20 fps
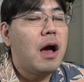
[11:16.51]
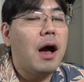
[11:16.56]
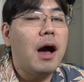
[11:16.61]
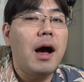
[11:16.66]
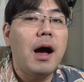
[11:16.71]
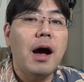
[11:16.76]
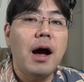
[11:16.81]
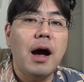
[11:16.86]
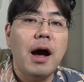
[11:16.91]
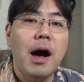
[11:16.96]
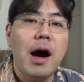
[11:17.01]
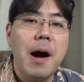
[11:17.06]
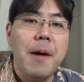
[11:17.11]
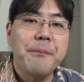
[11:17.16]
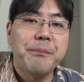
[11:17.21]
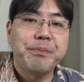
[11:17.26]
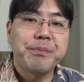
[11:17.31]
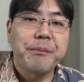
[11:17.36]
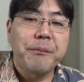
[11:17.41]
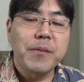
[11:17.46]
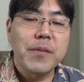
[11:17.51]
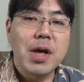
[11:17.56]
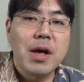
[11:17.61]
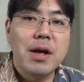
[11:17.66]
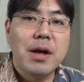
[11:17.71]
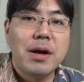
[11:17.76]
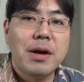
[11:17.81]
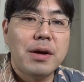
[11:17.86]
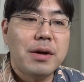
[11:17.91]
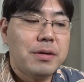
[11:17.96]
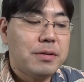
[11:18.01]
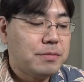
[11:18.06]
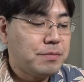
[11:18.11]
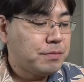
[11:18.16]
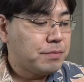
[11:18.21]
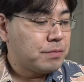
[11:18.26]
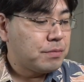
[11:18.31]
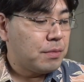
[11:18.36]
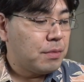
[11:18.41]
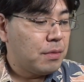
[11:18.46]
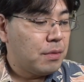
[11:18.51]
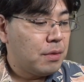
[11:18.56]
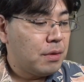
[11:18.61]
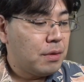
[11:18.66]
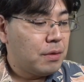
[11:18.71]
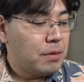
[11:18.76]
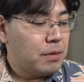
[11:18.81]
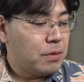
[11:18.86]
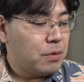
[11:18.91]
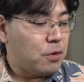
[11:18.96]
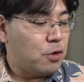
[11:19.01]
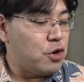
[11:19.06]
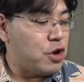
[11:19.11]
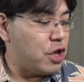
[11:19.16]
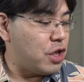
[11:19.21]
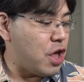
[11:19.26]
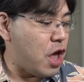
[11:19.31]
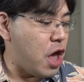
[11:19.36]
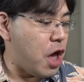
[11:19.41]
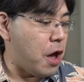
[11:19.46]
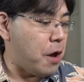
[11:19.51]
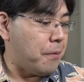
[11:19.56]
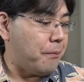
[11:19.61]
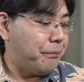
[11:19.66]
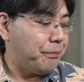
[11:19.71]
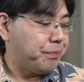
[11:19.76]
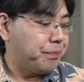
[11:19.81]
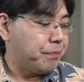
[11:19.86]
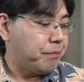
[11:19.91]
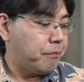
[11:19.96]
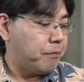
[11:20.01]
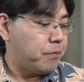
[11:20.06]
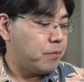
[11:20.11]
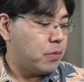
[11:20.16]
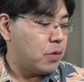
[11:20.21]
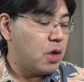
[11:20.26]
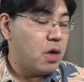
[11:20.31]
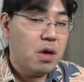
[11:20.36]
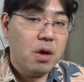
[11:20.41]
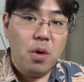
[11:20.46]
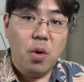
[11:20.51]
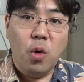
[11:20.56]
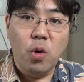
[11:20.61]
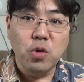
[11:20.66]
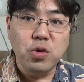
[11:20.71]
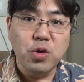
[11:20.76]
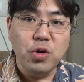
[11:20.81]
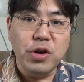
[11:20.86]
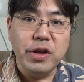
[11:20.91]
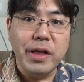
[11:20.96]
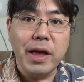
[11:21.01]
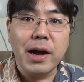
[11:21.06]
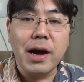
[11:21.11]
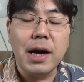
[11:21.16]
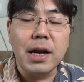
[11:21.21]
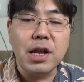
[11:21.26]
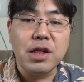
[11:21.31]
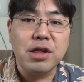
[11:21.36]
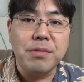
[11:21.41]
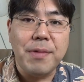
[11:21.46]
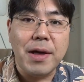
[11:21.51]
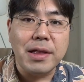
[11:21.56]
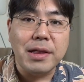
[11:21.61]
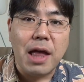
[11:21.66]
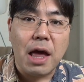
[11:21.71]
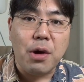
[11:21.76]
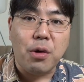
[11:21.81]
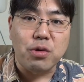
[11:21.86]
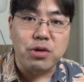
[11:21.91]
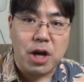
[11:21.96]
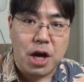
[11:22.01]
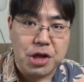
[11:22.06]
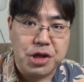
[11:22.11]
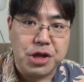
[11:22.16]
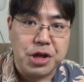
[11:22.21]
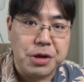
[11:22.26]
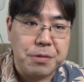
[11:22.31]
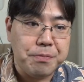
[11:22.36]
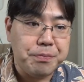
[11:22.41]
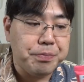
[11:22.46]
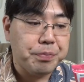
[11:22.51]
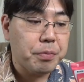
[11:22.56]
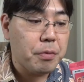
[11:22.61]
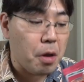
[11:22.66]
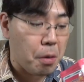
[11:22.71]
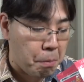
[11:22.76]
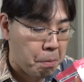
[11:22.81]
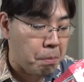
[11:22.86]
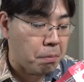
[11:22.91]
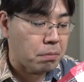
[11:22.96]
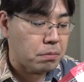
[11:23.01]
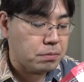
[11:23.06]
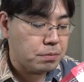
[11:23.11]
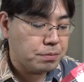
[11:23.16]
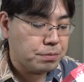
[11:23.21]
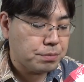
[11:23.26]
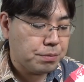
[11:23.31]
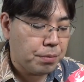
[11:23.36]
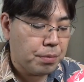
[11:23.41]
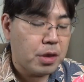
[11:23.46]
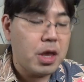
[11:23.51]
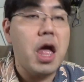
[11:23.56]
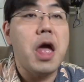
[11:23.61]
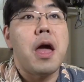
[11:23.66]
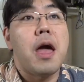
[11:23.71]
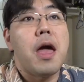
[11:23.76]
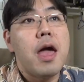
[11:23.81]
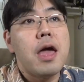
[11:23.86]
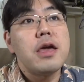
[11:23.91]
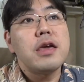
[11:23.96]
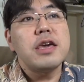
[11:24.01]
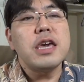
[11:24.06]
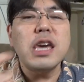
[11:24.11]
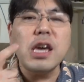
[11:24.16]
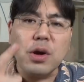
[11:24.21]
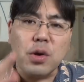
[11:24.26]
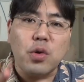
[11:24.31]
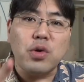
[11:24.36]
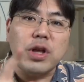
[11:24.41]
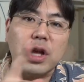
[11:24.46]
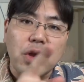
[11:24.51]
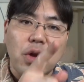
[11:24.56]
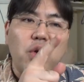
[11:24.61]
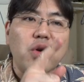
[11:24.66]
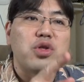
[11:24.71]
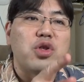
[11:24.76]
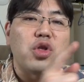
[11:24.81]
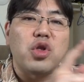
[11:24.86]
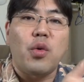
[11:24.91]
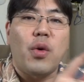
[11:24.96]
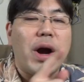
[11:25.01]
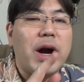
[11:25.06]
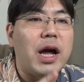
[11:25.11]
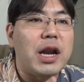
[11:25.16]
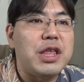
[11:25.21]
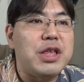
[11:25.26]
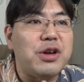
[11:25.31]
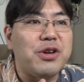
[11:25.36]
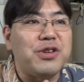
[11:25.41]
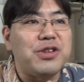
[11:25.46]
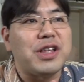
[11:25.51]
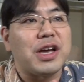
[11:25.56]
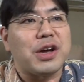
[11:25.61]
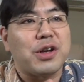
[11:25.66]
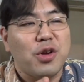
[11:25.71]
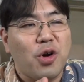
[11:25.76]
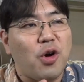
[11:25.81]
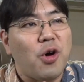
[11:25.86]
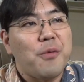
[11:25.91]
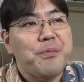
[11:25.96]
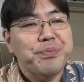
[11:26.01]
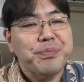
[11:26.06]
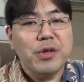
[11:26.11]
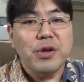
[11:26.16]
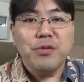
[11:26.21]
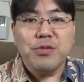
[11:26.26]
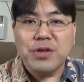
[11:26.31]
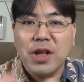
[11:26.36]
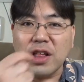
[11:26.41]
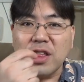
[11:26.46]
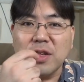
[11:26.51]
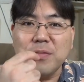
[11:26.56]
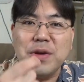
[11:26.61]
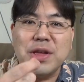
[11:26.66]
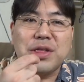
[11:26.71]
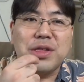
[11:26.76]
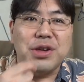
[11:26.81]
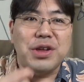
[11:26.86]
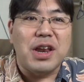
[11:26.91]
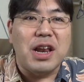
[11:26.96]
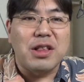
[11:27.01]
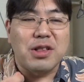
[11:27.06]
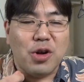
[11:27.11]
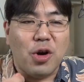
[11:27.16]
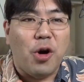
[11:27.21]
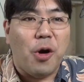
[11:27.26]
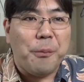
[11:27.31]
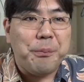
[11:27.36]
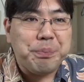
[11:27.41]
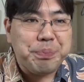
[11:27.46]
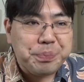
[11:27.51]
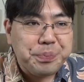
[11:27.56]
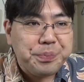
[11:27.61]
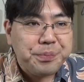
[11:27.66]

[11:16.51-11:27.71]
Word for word: あーこれねほんのりねからし明太子の味うんで1個だとちょっと分かりにくいんだけど2つ3つ入れると